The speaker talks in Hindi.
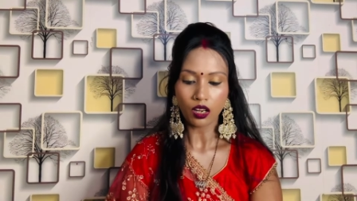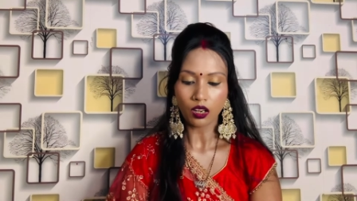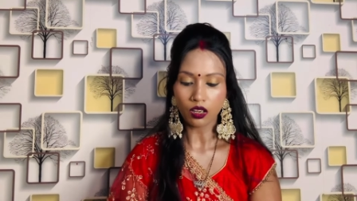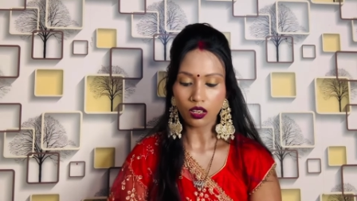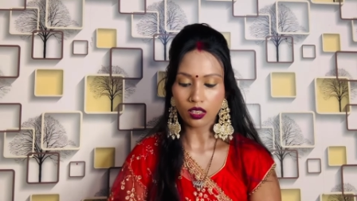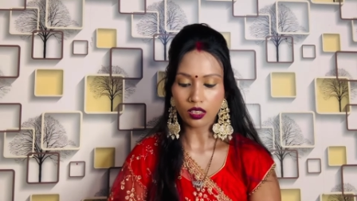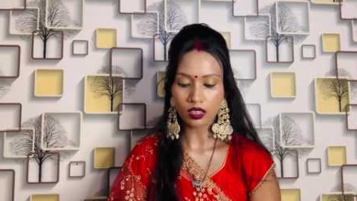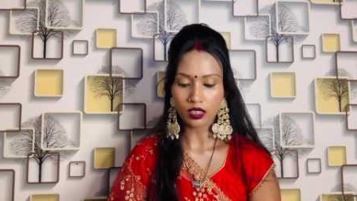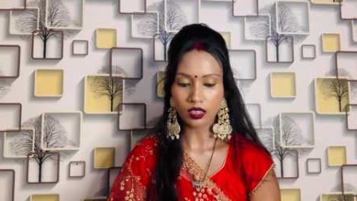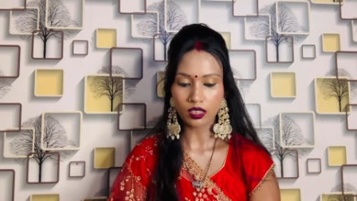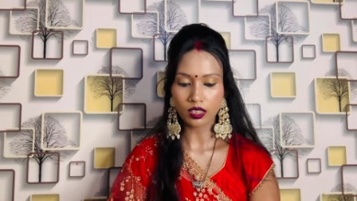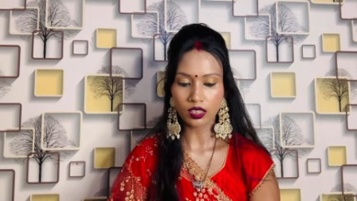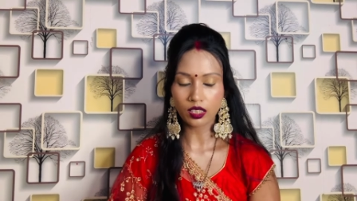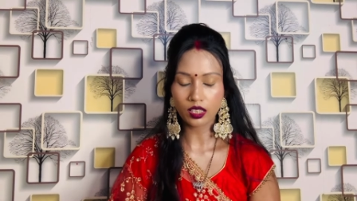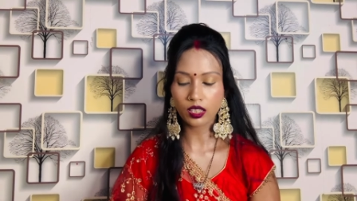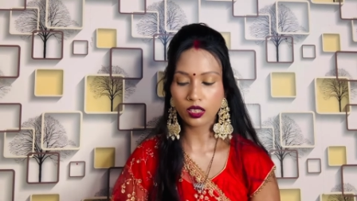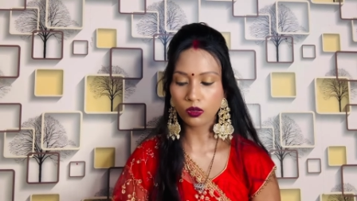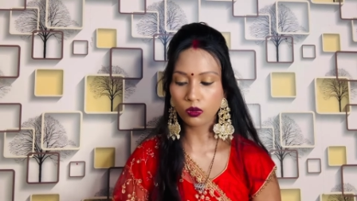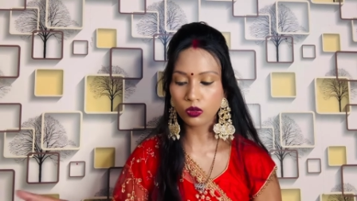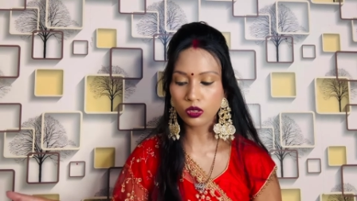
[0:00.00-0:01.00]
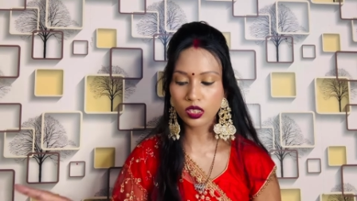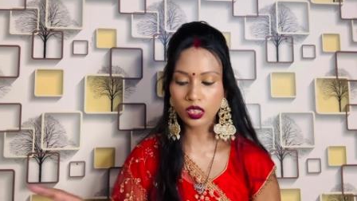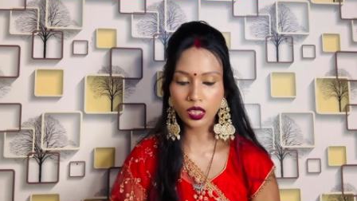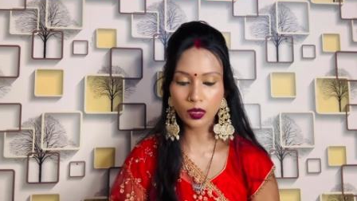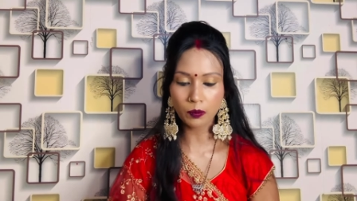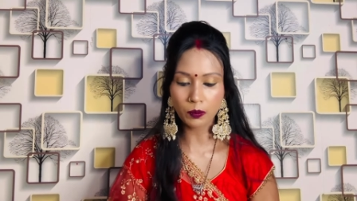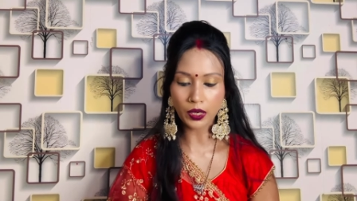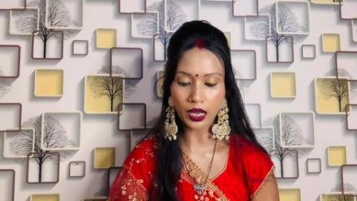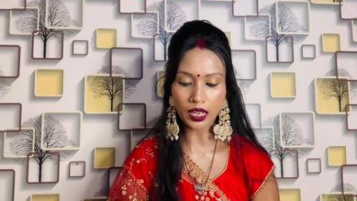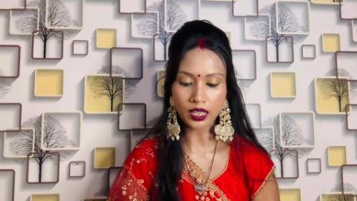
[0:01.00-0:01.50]
और उसकी
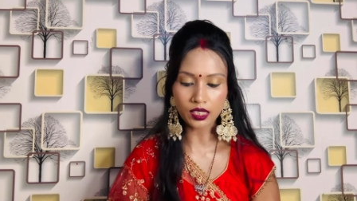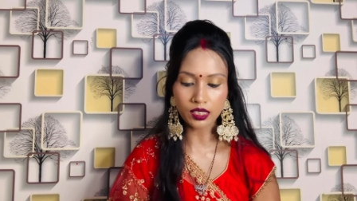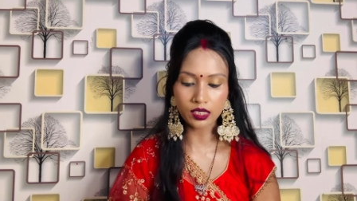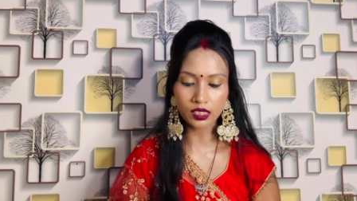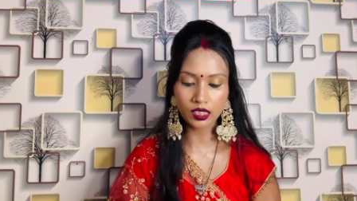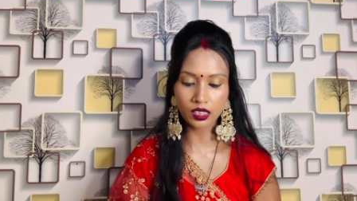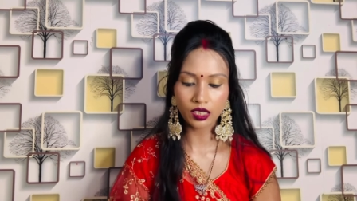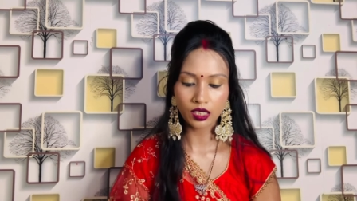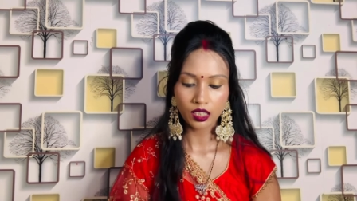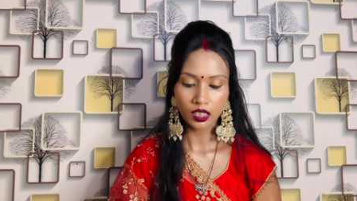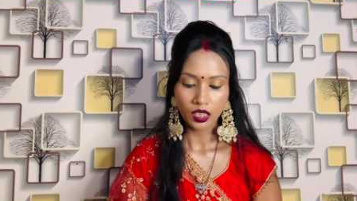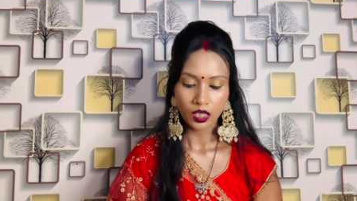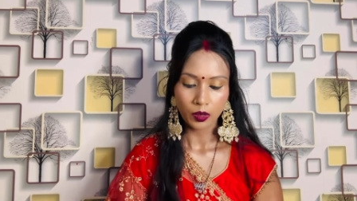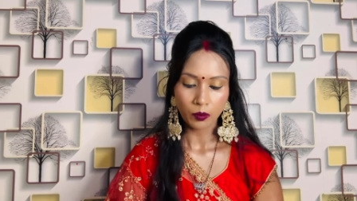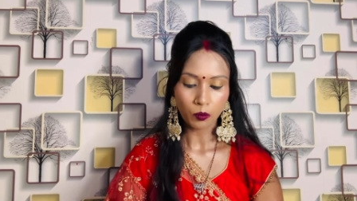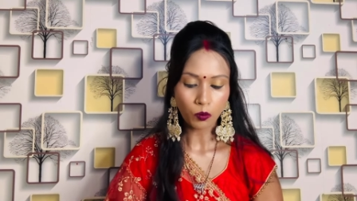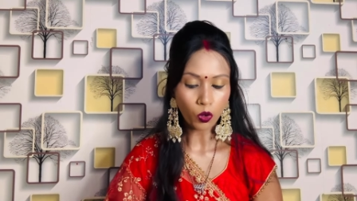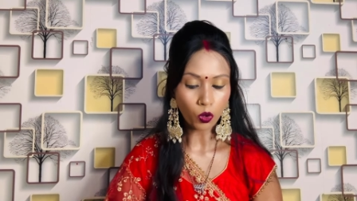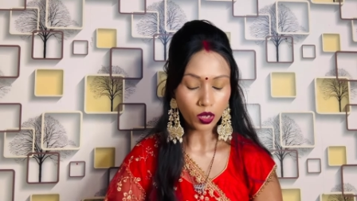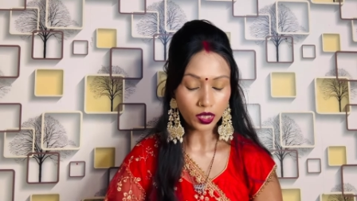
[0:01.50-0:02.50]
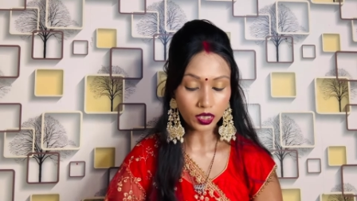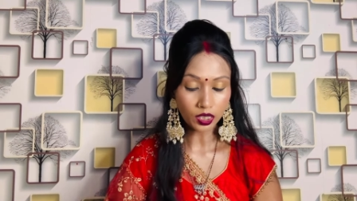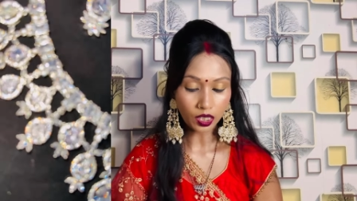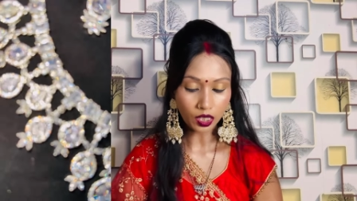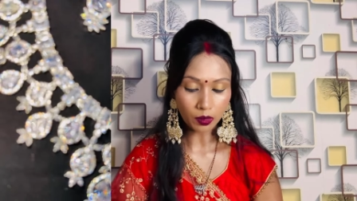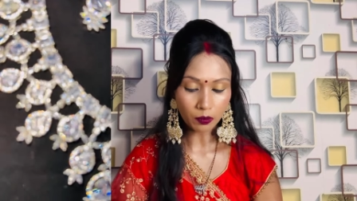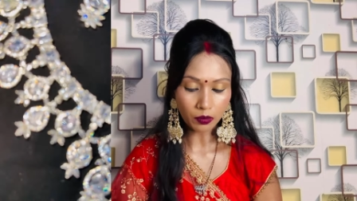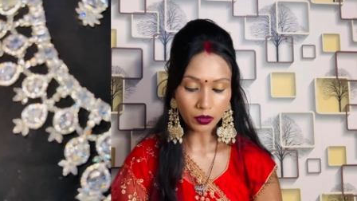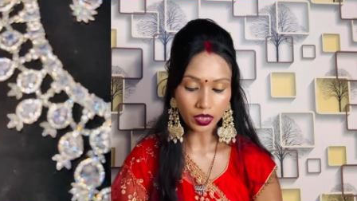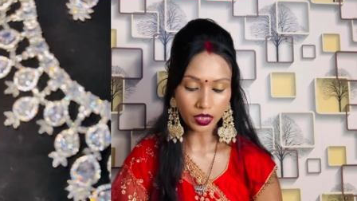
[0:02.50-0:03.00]
प्राइस बहुत
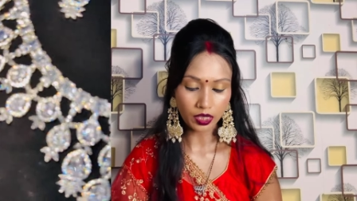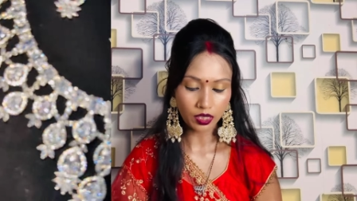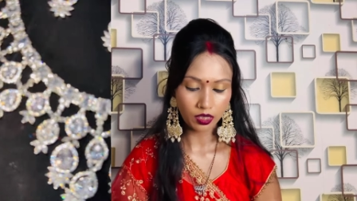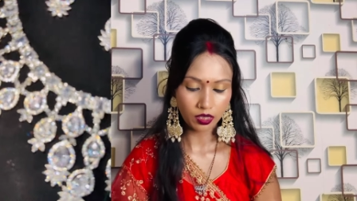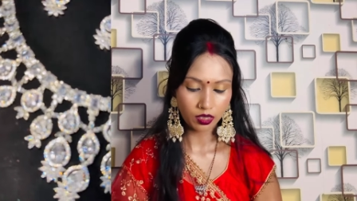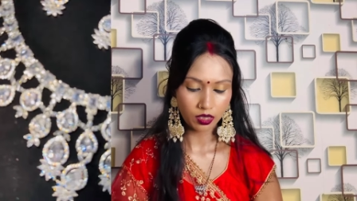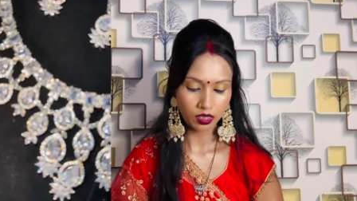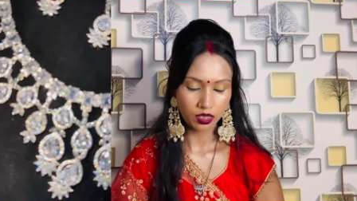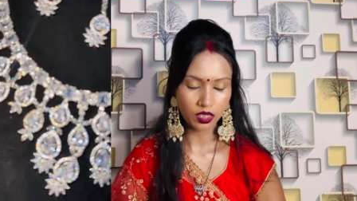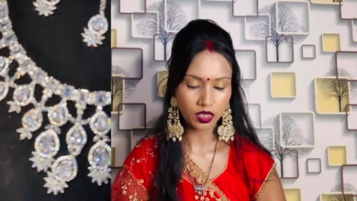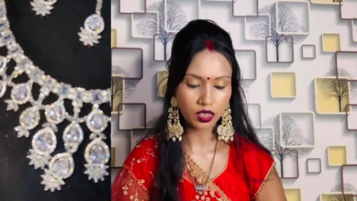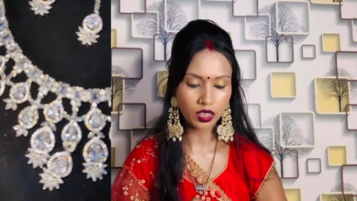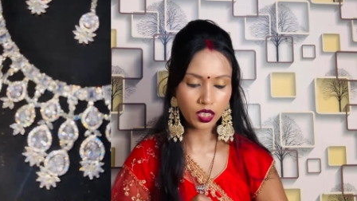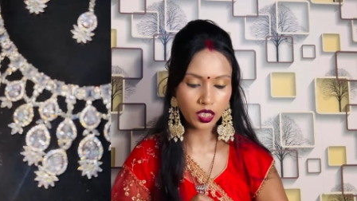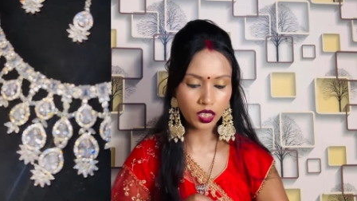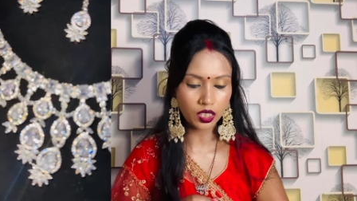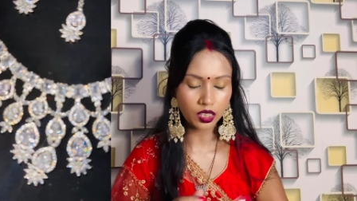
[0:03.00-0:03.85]
कम है कितनी की